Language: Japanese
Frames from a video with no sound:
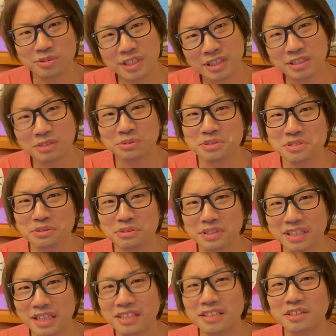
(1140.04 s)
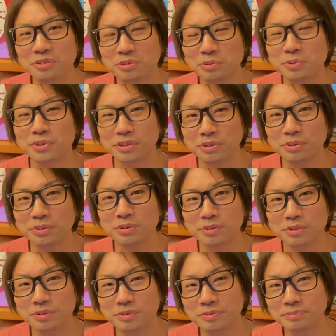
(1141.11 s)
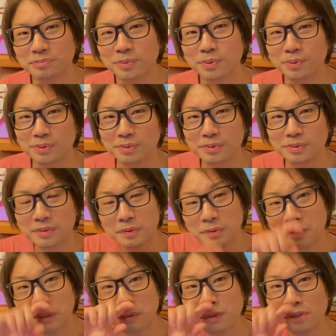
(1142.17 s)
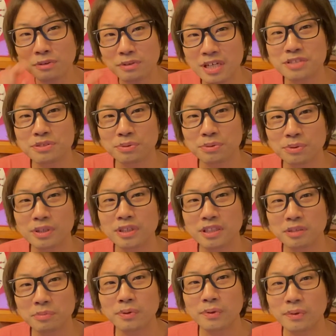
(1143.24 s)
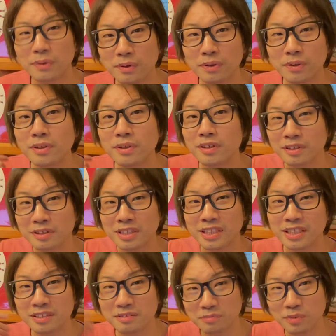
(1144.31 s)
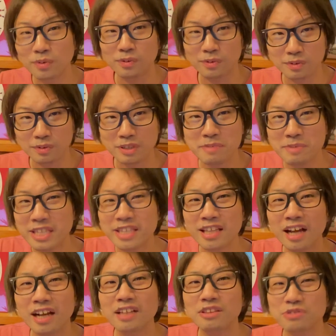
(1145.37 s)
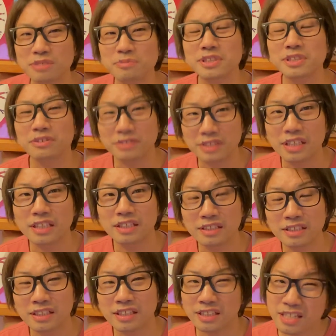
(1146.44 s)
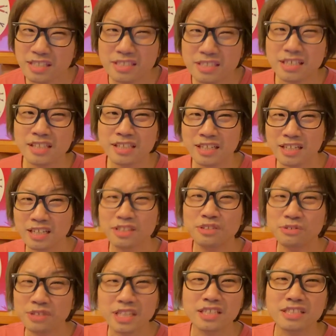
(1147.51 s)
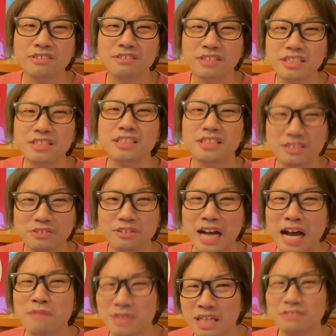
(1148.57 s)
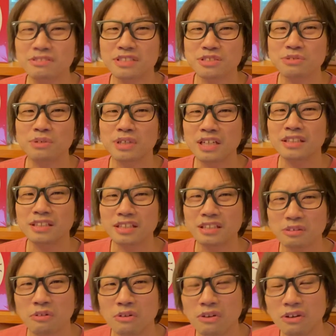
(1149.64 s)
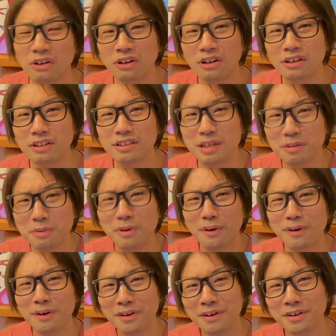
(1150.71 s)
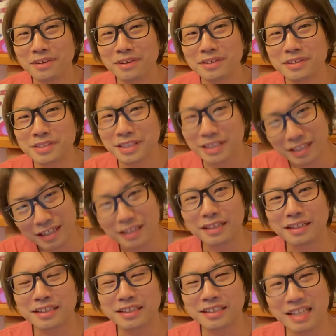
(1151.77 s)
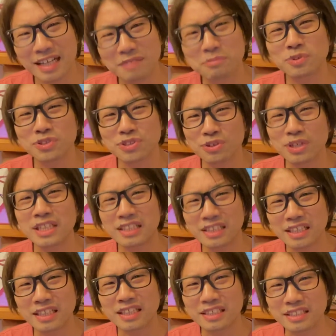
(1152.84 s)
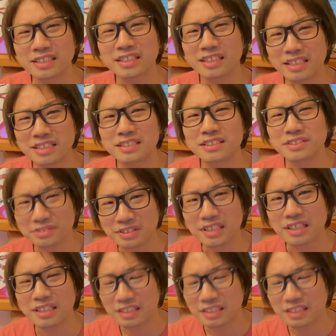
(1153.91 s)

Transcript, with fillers: 月以降どうしようってなってると思うけどもう一人のラジオとかでもぎもうリミッターカットしてますよねなんか原チャリで100キロぐらい出してる感じなんですよ危なくてしょうがないんだけどでもなんかああもうしょうがねえなかりんって感じですよね